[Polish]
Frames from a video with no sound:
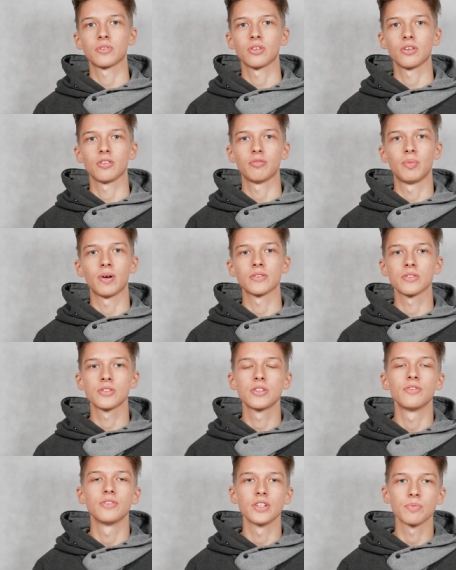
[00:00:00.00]
to w bardzo
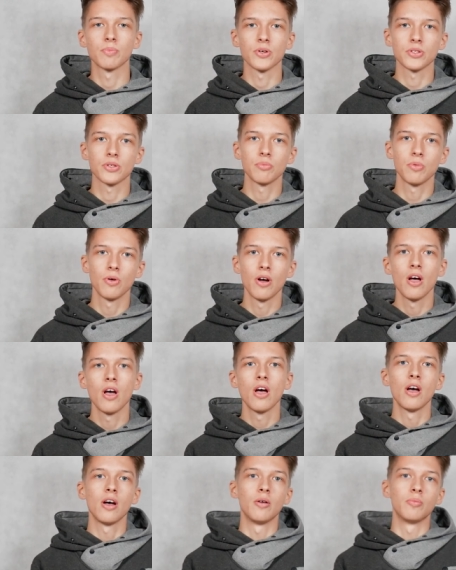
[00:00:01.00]
dziwny sposób.
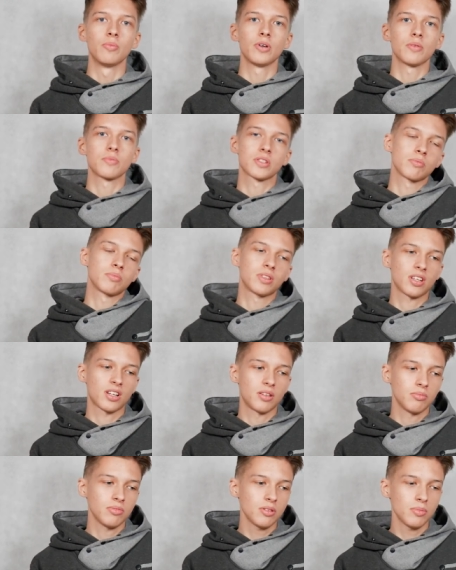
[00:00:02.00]
Byłem sobie
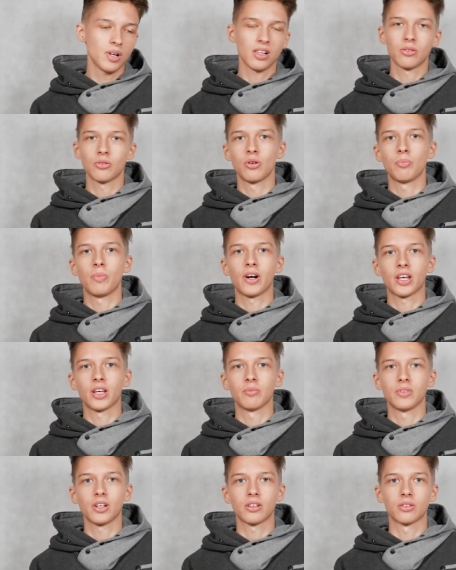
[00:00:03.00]
takim normalnym
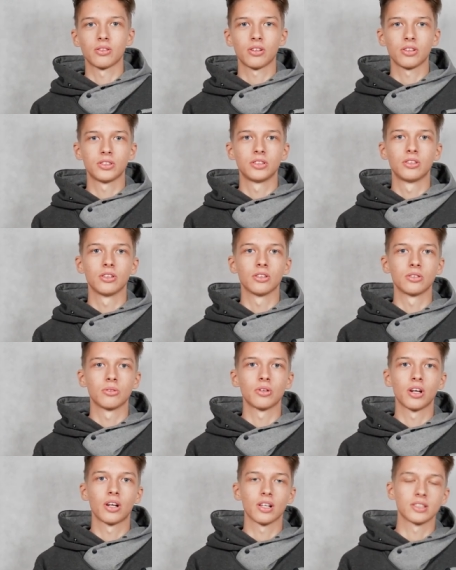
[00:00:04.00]
chłopakiem, nie? który chodzi do
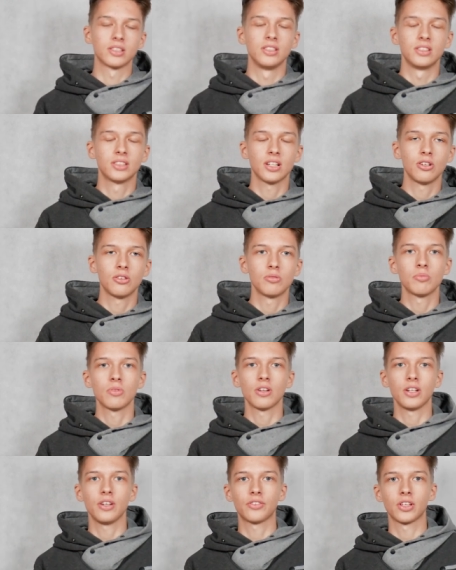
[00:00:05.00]
drugiej klasy liceum
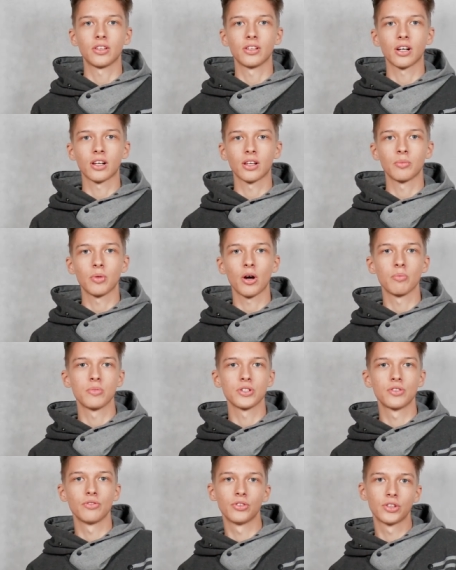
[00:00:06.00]
i wtedy nagle miała
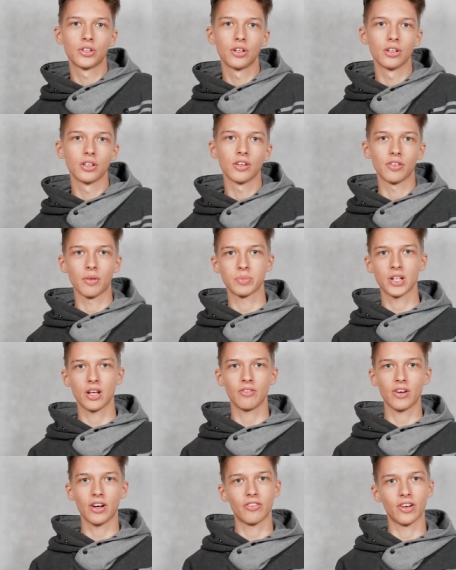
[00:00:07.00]
być dwutygodniowa
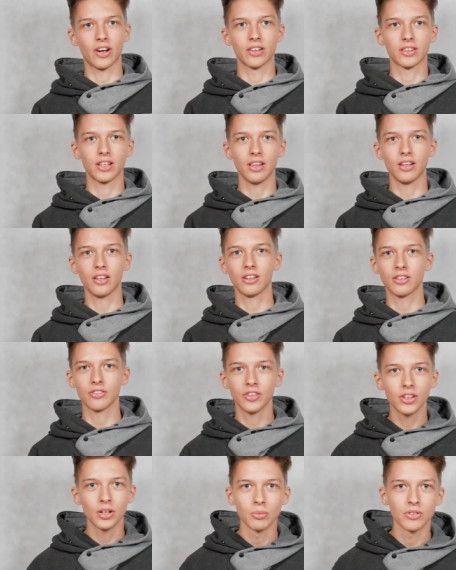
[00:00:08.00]
przerwa, kwarantanna, no to
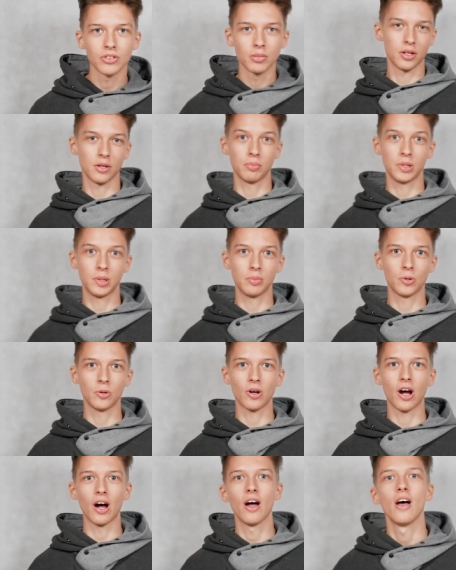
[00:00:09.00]
wiadomo, hip hip
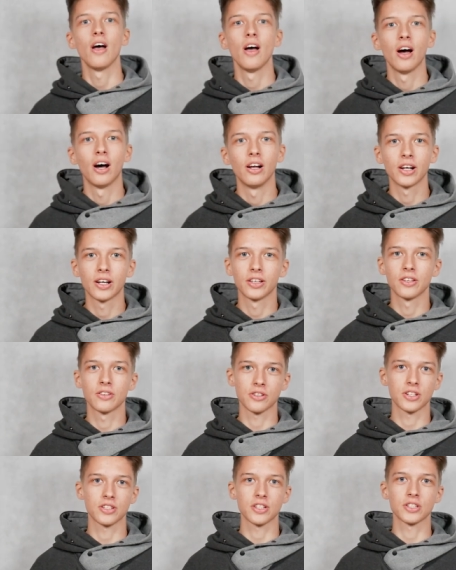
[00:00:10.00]
hura. Ale kiedy
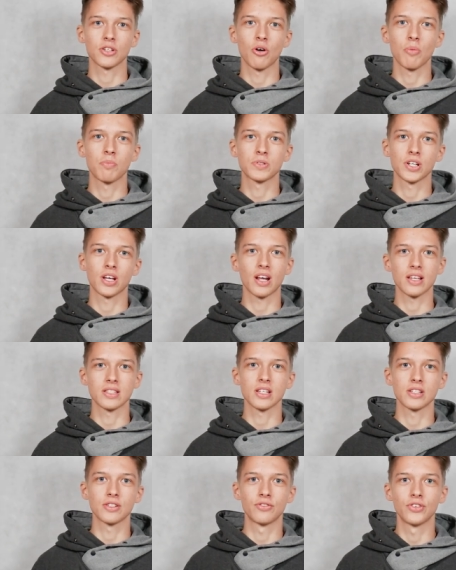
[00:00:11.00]
to się zaczęło
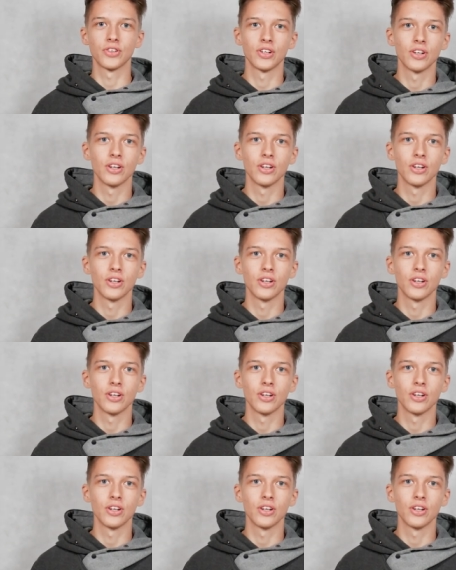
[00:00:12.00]
przeradzać w